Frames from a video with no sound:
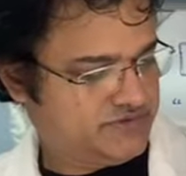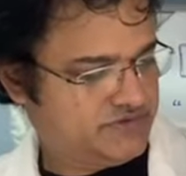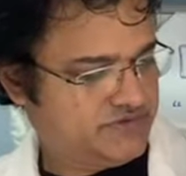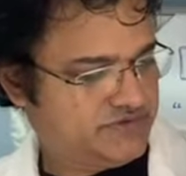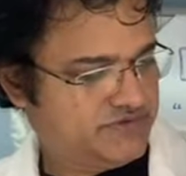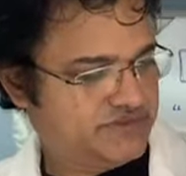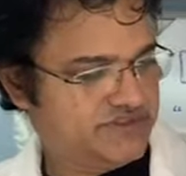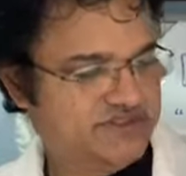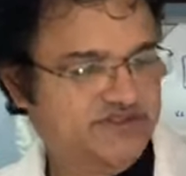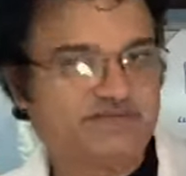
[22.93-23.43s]

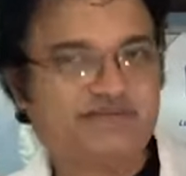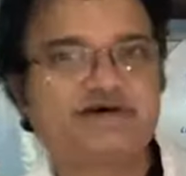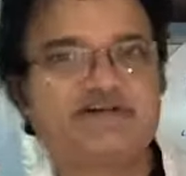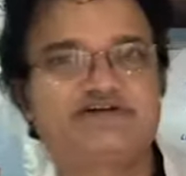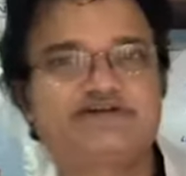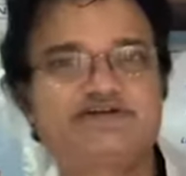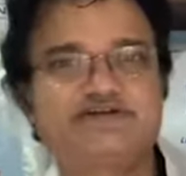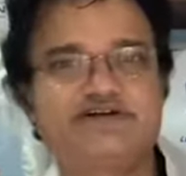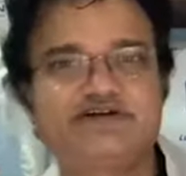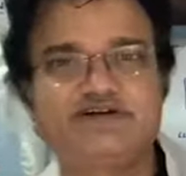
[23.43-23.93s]
కొత్త
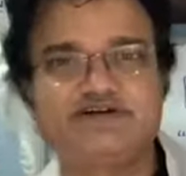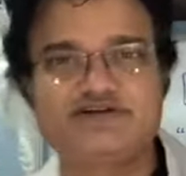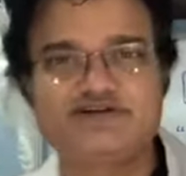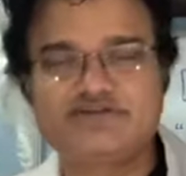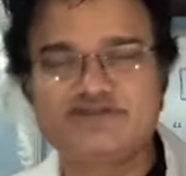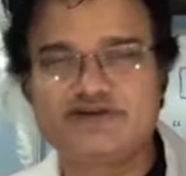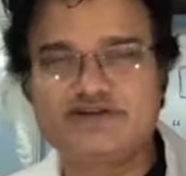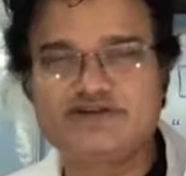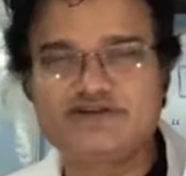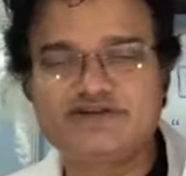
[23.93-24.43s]
పరిష్కారాలు
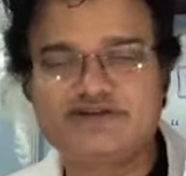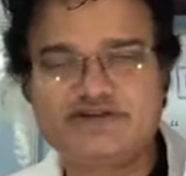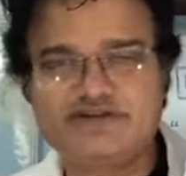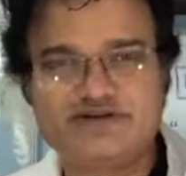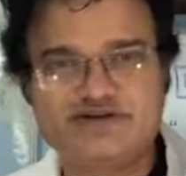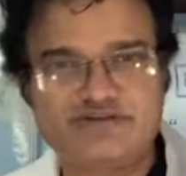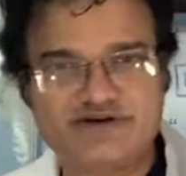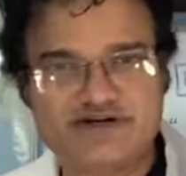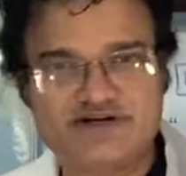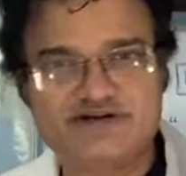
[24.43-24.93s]
మనం
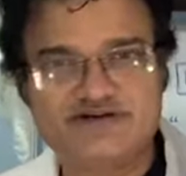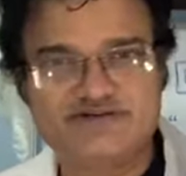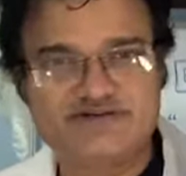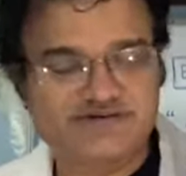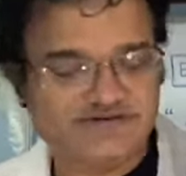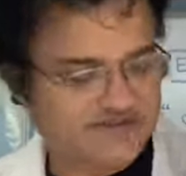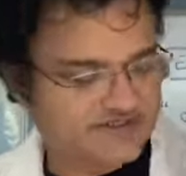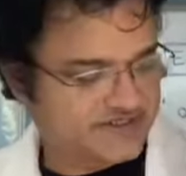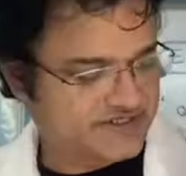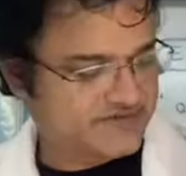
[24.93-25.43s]
తెలుగులో
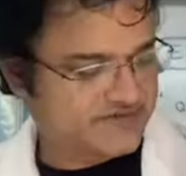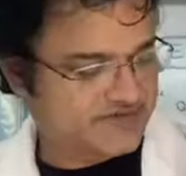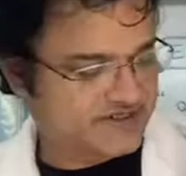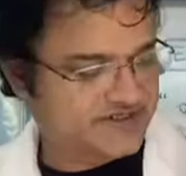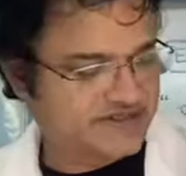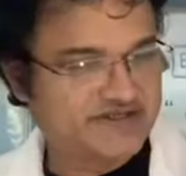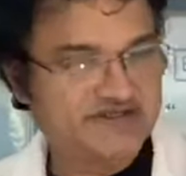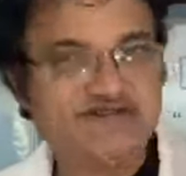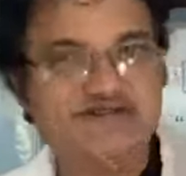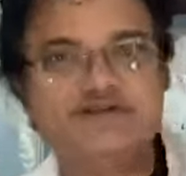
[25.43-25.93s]
మాట్లాడుకుంటున్నాం
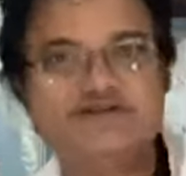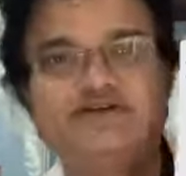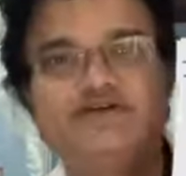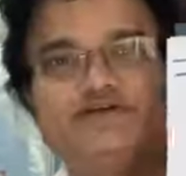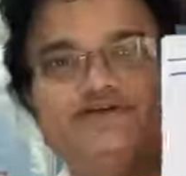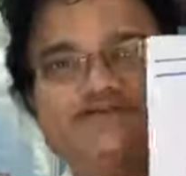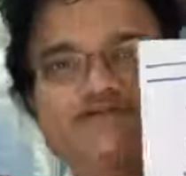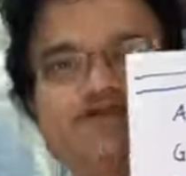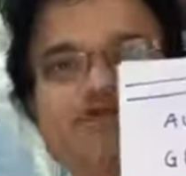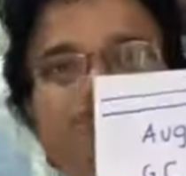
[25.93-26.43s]
కాబట్టి
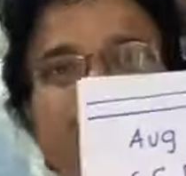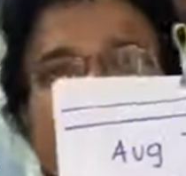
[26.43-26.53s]
సో